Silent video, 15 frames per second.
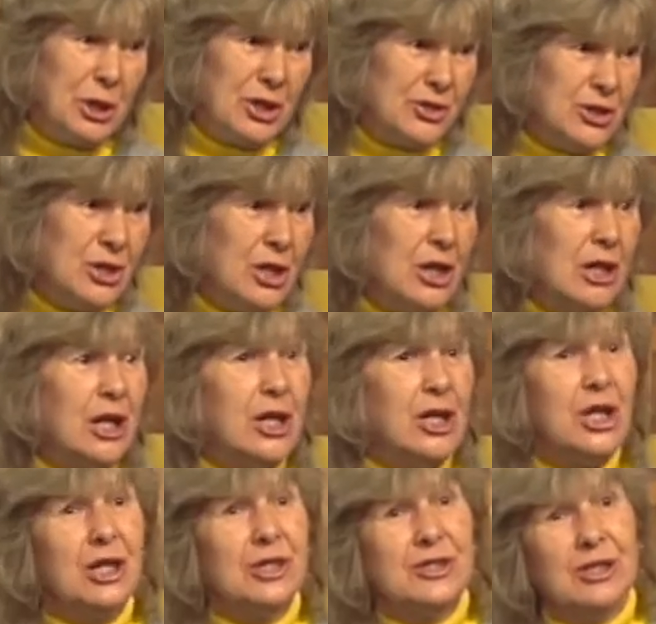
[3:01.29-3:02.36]
песни о
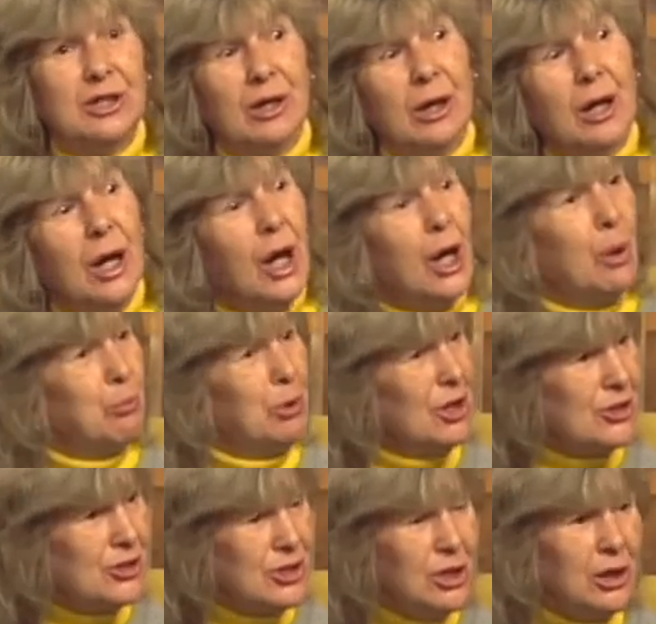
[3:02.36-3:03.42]
лете,
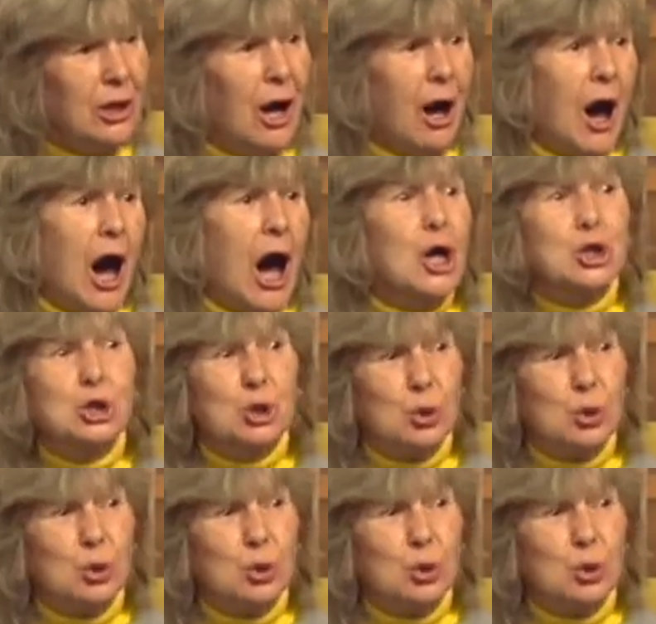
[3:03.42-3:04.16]
песни о